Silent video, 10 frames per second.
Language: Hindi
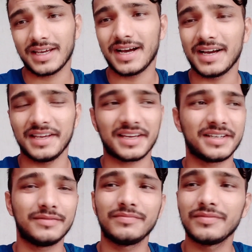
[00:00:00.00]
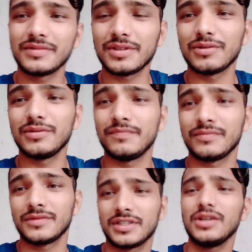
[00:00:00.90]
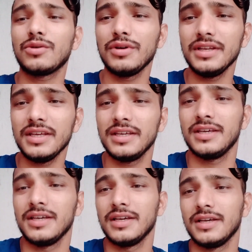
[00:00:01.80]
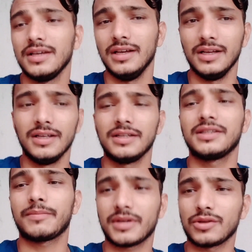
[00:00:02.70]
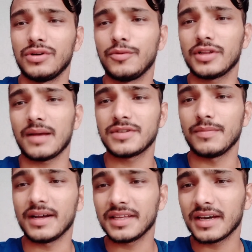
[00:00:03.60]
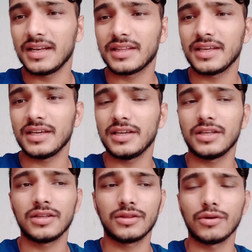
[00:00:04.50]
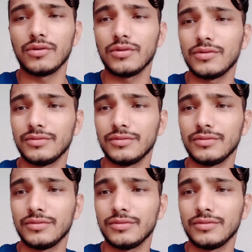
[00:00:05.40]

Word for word: क्या यार तो चलो कोई नहीं तब तक थोड़ी बहुत आपसे बातें कर लेते हैं तो